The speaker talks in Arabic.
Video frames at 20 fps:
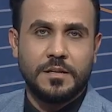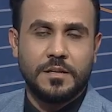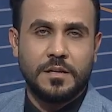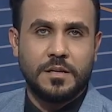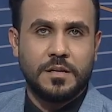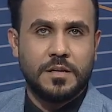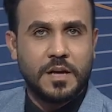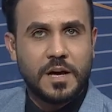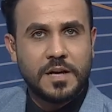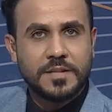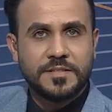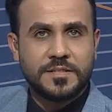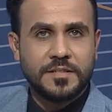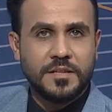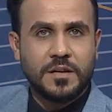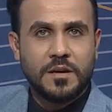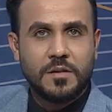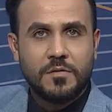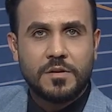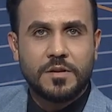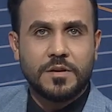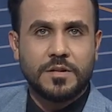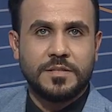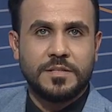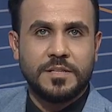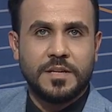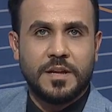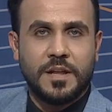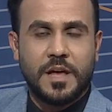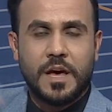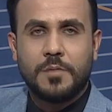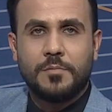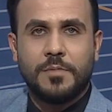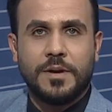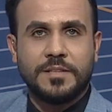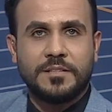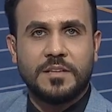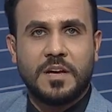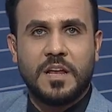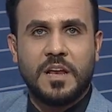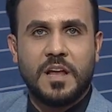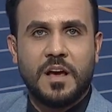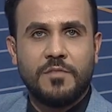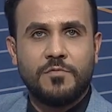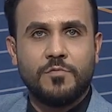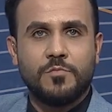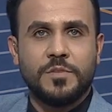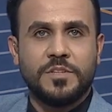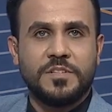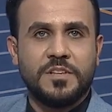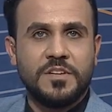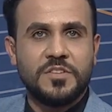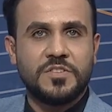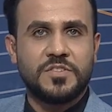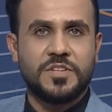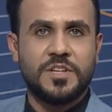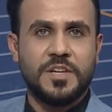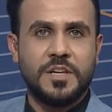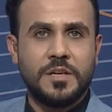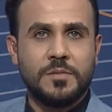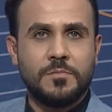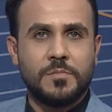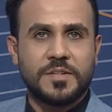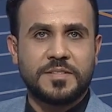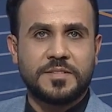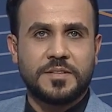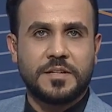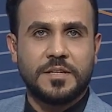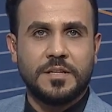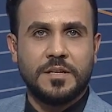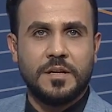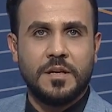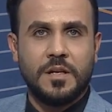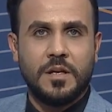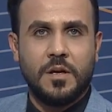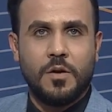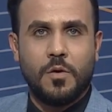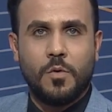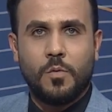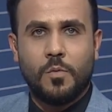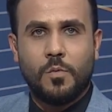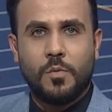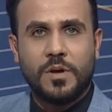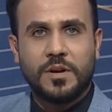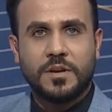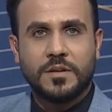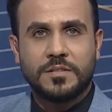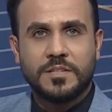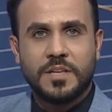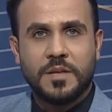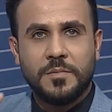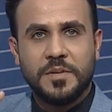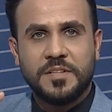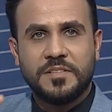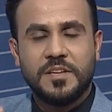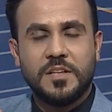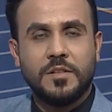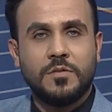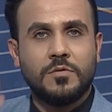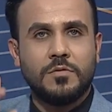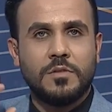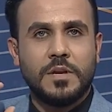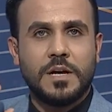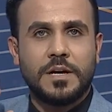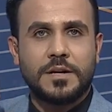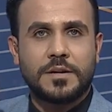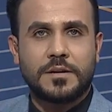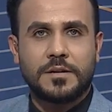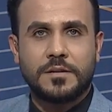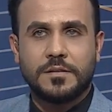الكاس سعره ورقتين 4200 جنيه مصري ورقتين 200 دولار